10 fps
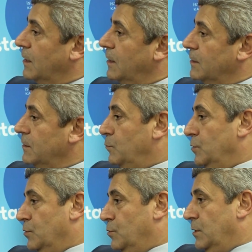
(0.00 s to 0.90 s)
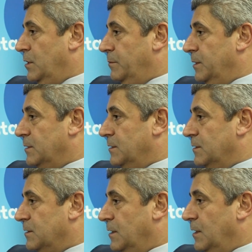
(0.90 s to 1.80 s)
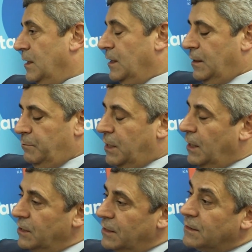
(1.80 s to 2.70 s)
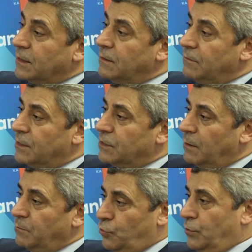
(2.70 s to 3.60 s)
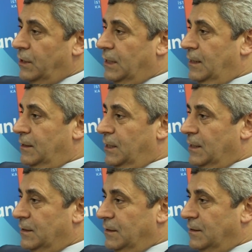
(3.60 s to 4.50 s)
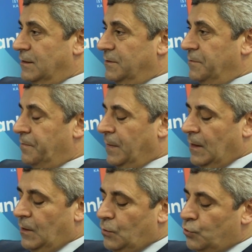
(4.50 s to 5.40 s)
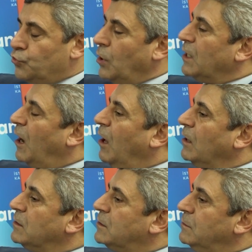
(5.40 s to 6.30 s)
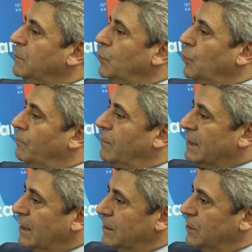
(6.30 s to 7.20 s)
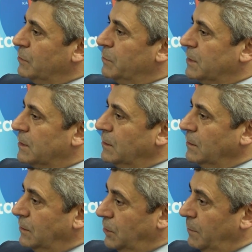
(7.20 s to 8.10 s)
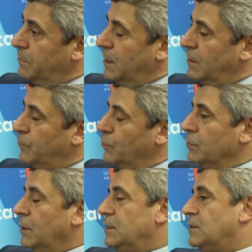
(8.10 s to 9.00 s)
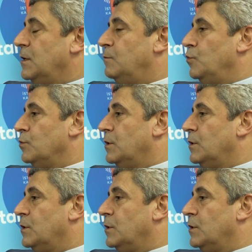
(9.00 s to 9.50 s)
yerlerde de bunları kullanabilirsiniz. Birkaç tane sayı vereceğim. Çok etkileneceksiniz. Şu an 6 milyon vatandaşımızın cep telefonunda İstanbul